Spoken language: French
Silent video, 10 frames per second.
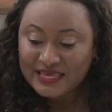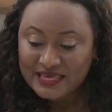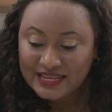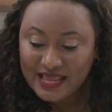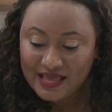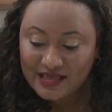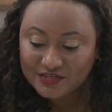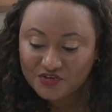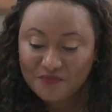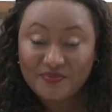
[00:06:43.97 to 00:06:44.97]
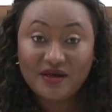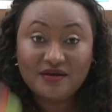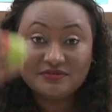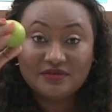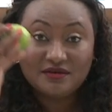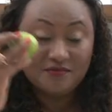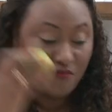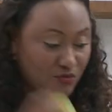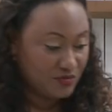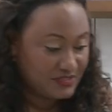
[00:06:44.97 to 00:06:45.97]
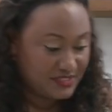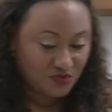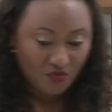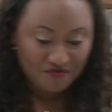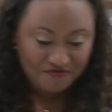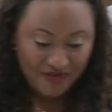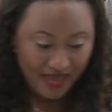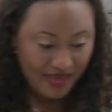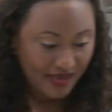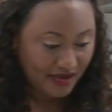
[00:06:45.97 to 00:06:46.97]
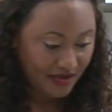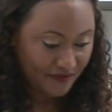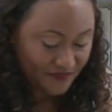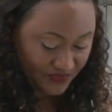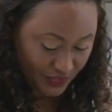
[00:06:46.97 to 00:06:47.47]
Et là, je vais prendre mon citron vert.